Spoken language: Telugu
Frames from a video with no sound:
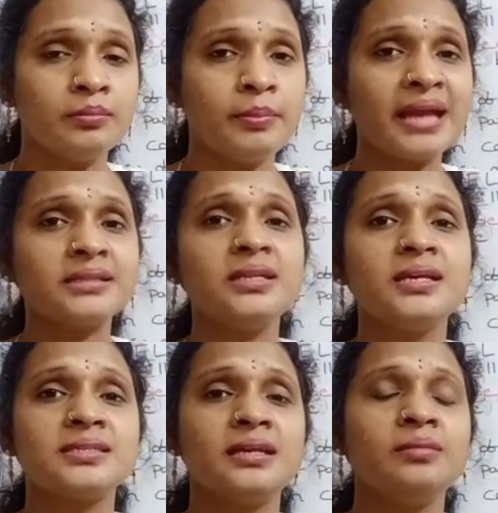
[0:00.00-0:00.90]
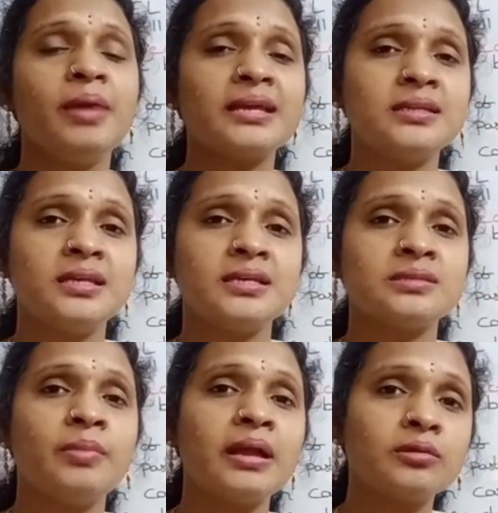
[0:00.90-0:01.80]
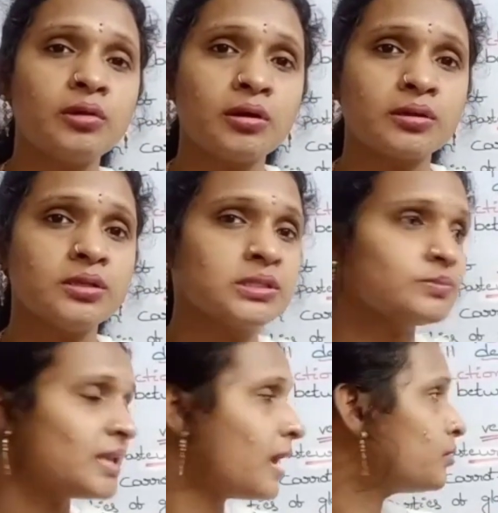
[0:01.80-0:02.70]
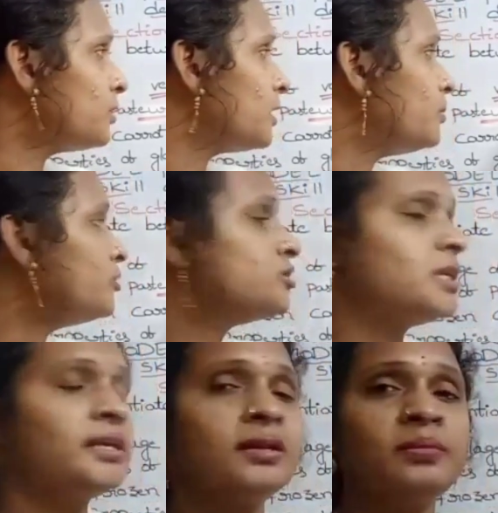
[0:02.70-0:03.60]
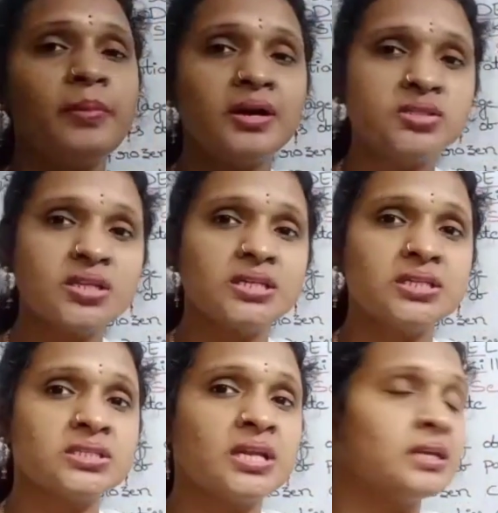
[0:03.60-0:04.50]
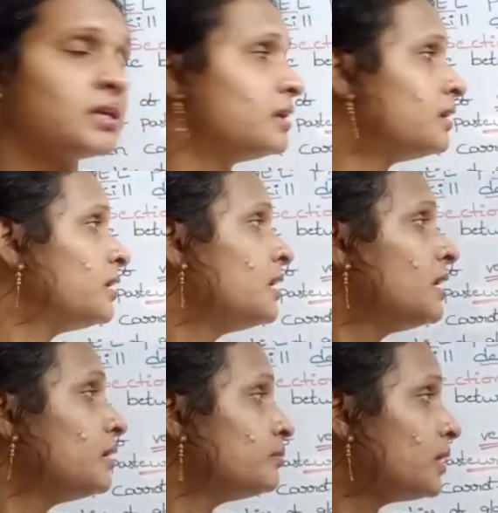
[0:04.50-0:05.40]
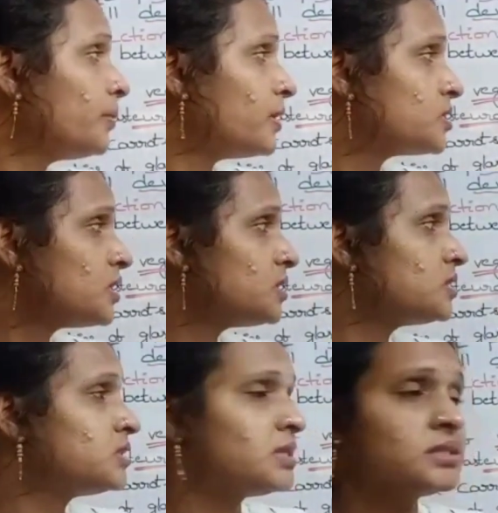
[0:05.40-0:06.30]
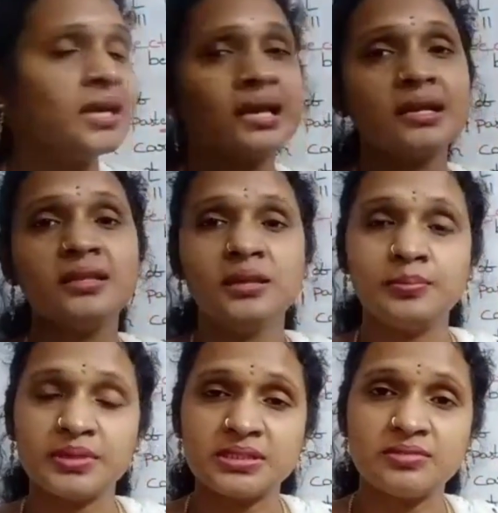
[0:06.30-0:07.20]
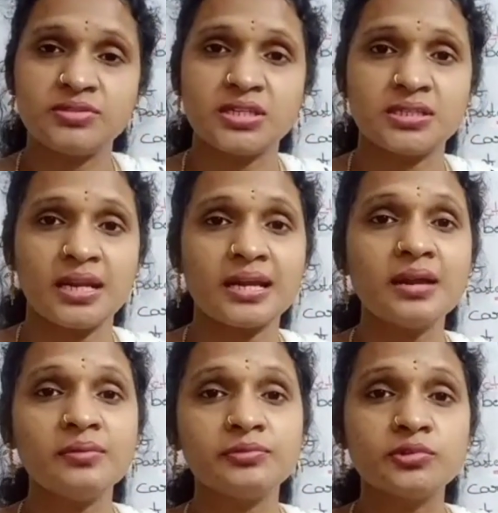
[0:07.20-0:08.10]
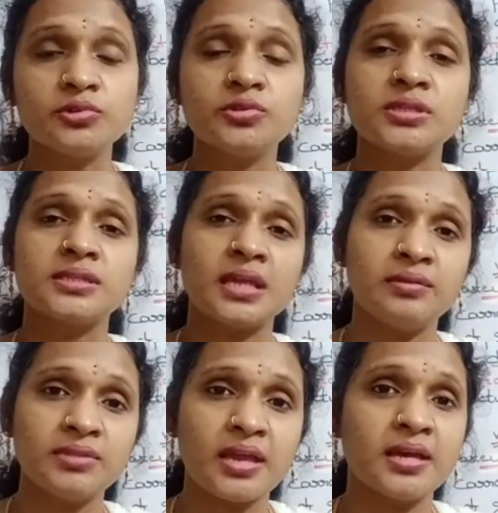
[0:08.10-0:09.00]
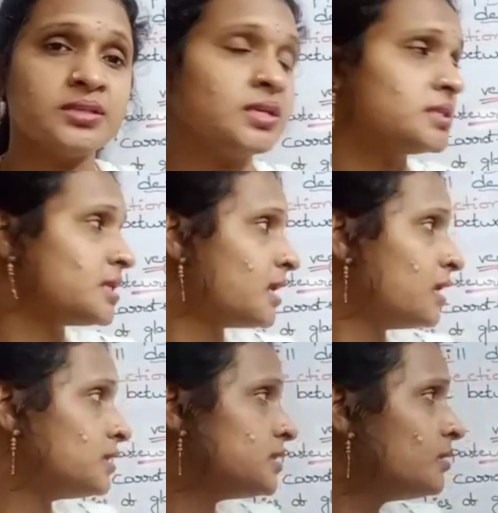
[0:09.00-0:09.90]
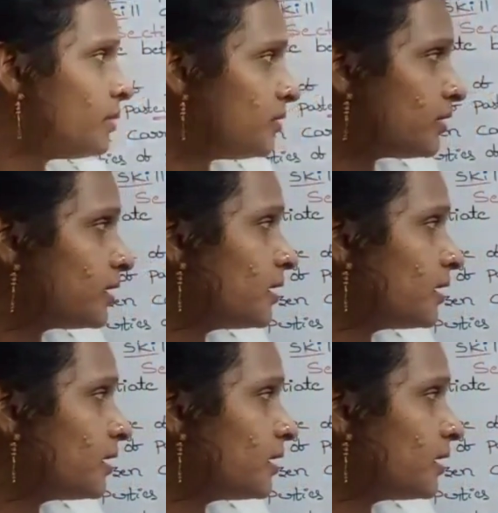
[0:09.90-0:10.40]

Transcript: బ్యాక్టీరియాస్ అండి బ్యాక్టీరియాస్ మైక్రో ఆర్గనిజమ్స్ లేకుండా రిమూవ్ చేయడాన్ని పాచరైజేషన్ అంటారండి మరి పాచరైజేషన్ చేసి ఎట్లా దాన్ని ప్రిజర్వ్ చేశారు ఎట్లా ఫ్రూట్ జ్యూసెస్ అనేవి తయారు చేశారు అనేసి మనం ఇక్కడ